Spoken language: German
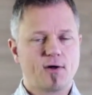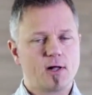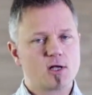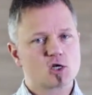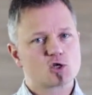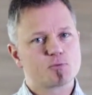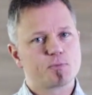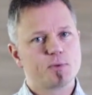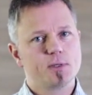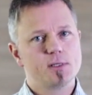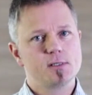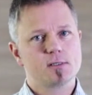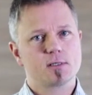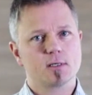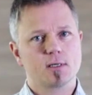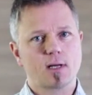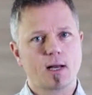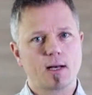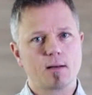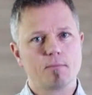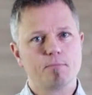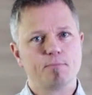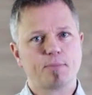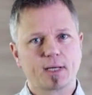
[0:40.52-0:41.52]
Der Fall spielt
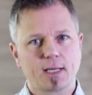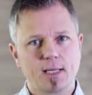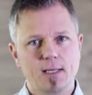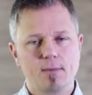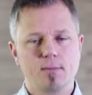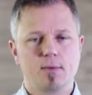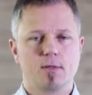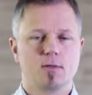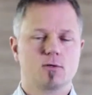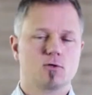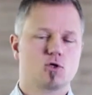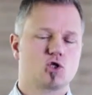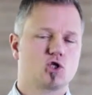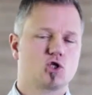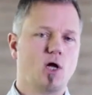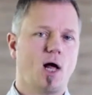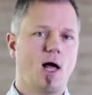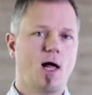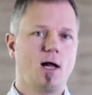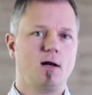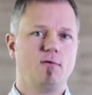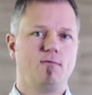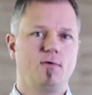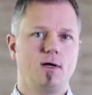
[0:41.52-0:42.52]
in einem Bremer
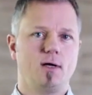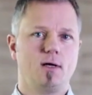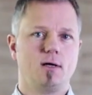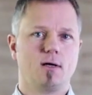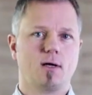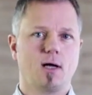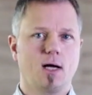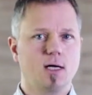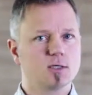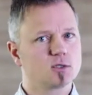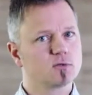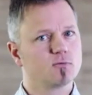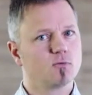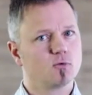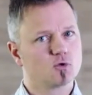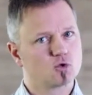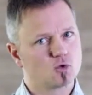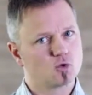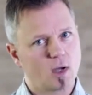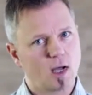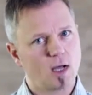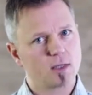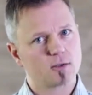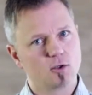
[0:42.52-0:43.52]
Stahlwerk, also
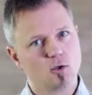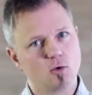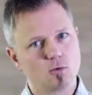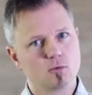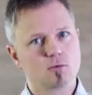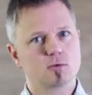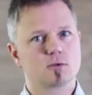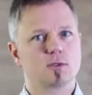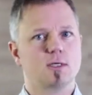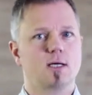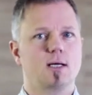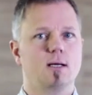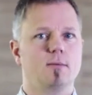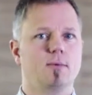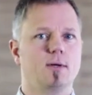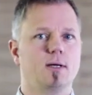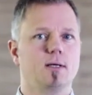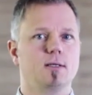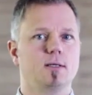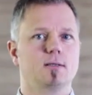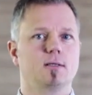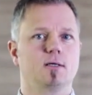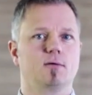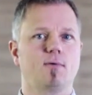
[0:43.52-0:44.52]
wo so harte Jungs
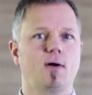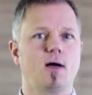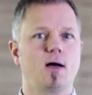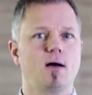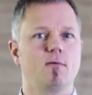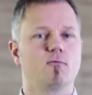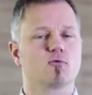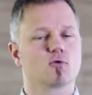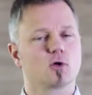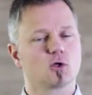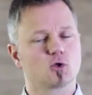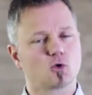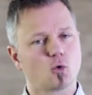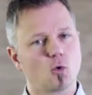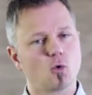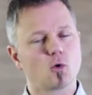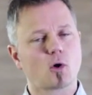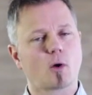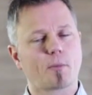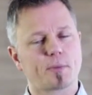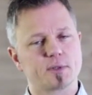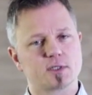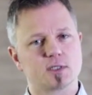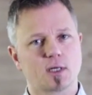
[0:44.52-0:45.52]
arbeiten, nicht wahr, wo der
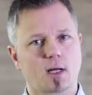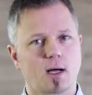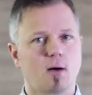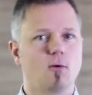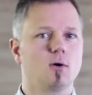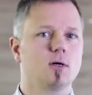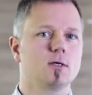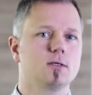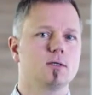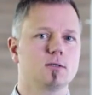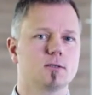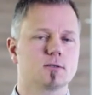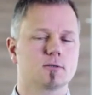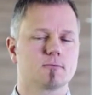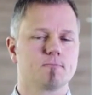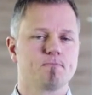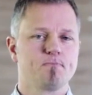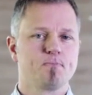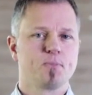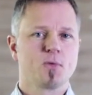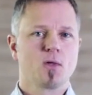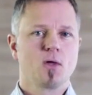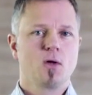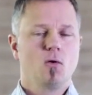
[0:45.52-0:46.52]
Ton auch ein bisschen rauer
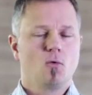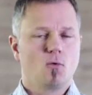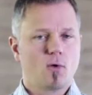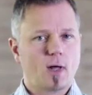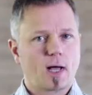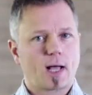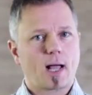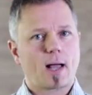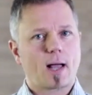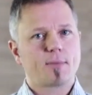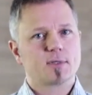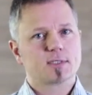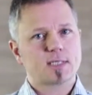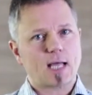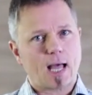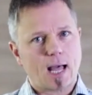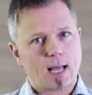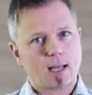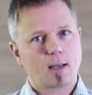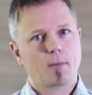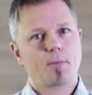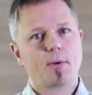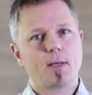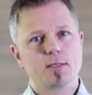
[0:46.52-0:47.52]
ist. Und da gab es
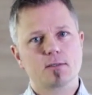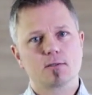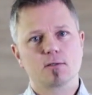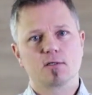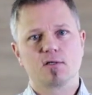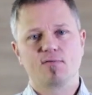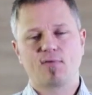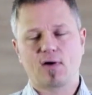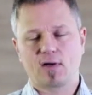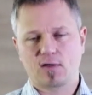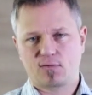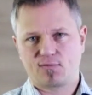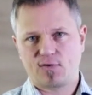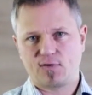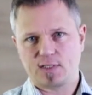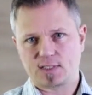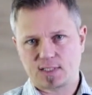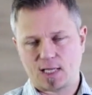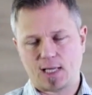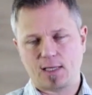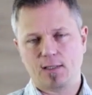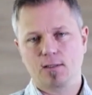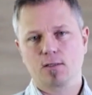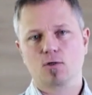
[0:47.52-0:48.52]
Arbeiter, die waren
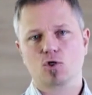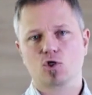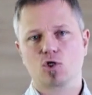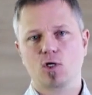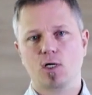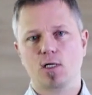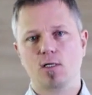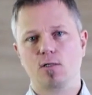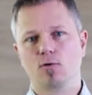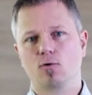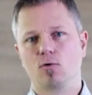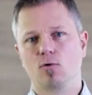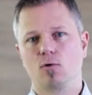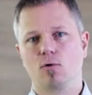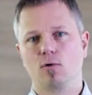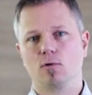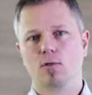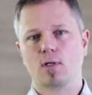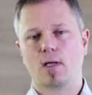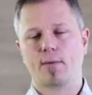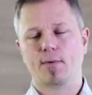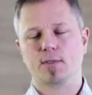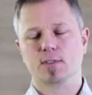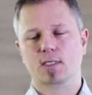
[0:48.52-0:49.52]
fest angestellt
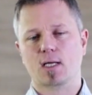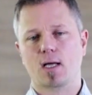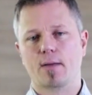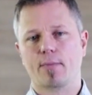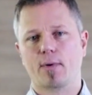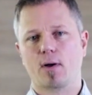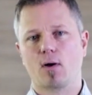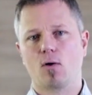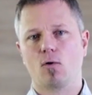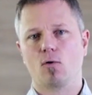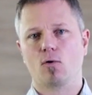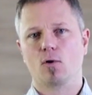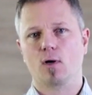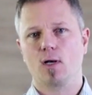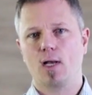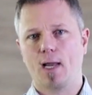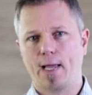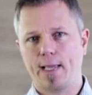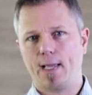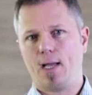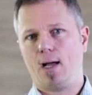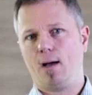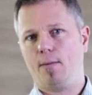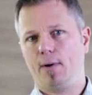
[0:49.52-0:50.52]
dort, aber es gab auch
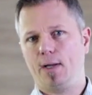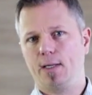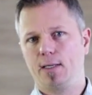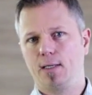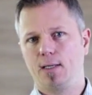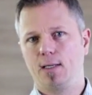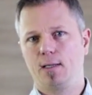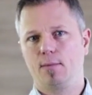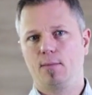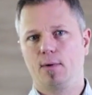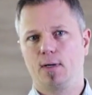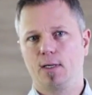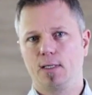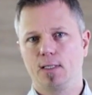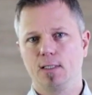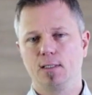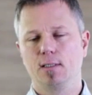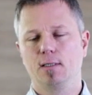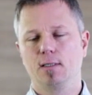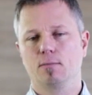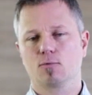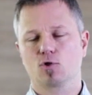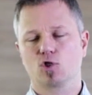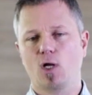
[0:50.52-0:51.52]
Leiharbeitnehmer
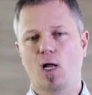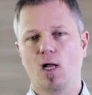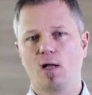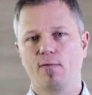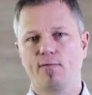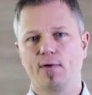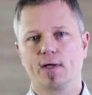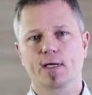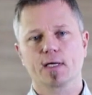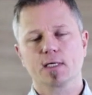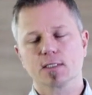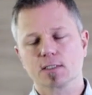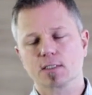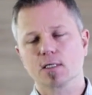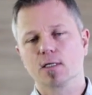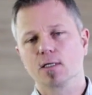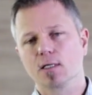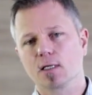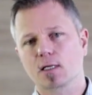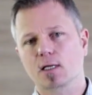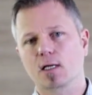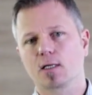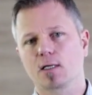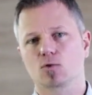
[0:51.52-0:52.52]
in dem Stahlwerk. Ist
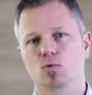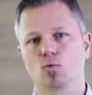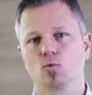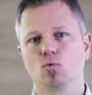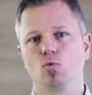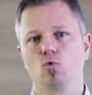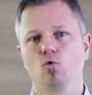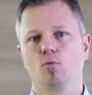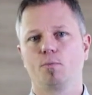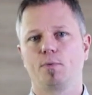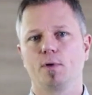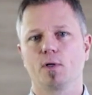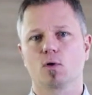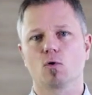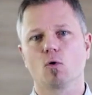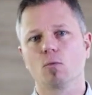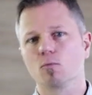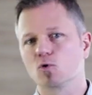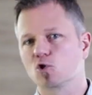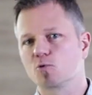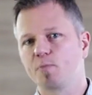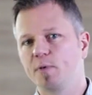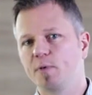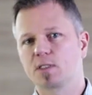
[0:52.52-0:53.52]
ja nicht ganz
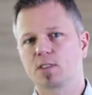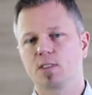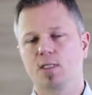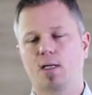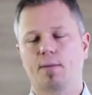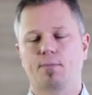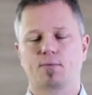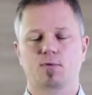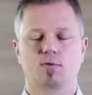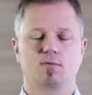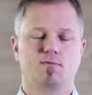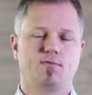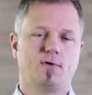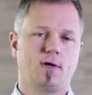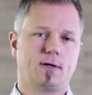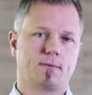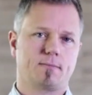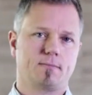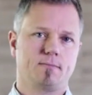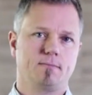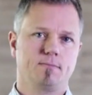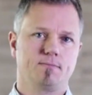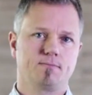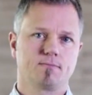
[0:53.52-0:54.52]
unüblich, um Spitzen
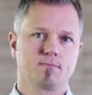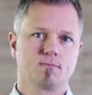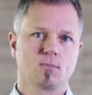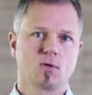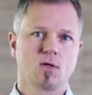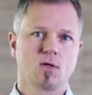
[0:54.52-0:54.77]
abzufangen.